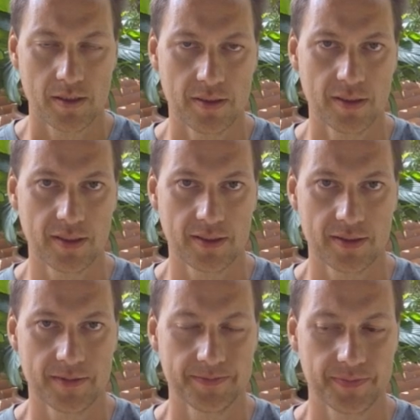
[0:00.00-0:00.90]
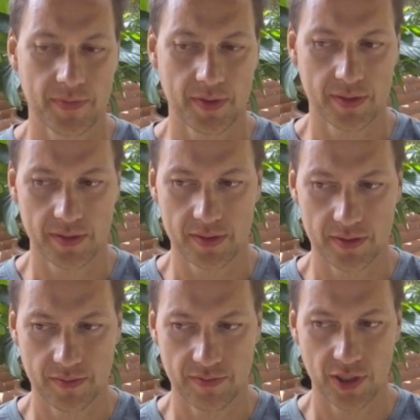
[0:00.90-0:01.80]
Итак, э,
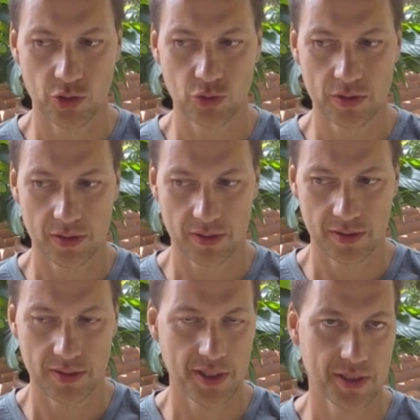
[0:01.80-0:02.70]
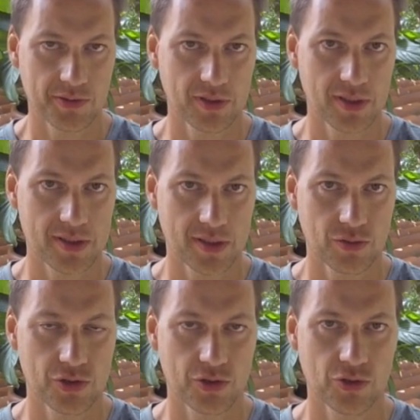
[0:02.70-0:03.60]
вокруг э, третьего глаза
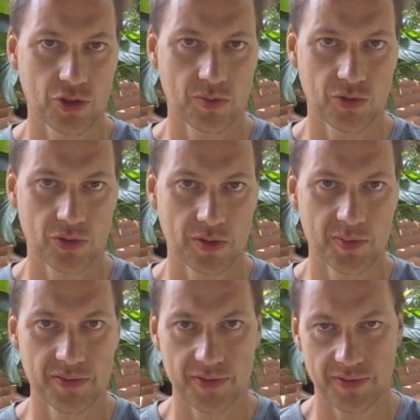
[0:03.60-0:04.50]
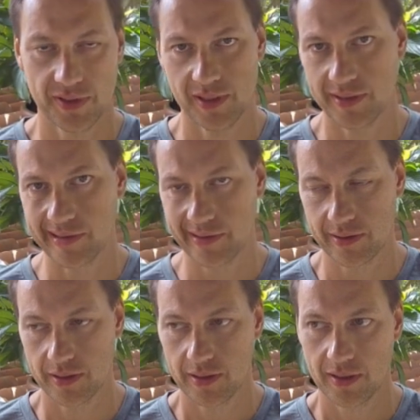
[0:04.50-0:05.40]
очень ходит много мифов и
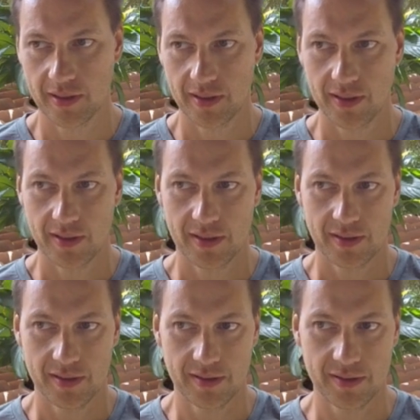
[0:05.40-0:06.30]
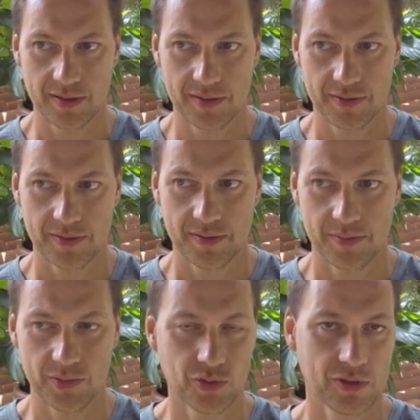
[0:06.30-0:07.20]
легенд. Э,
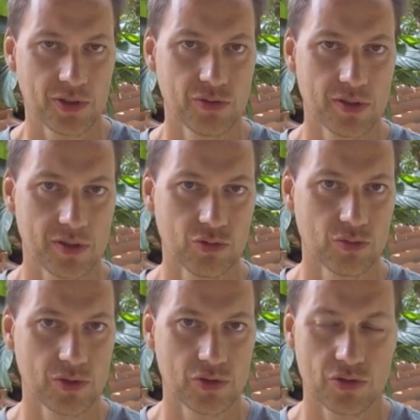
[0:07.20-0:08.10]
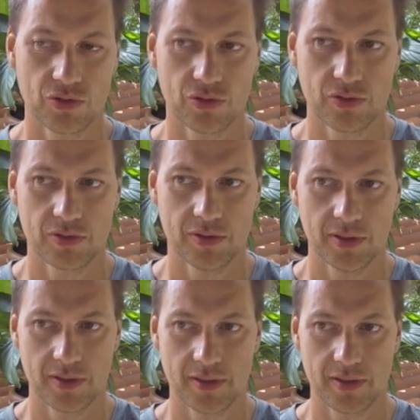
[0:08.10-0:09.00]
многие люди думают, что
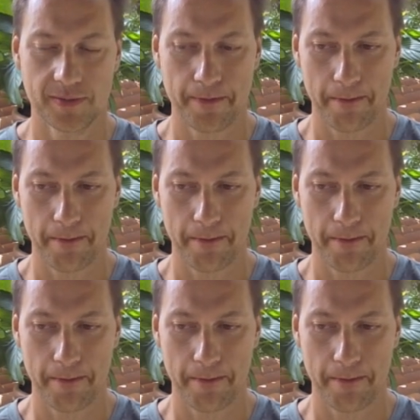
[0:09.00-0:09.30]
это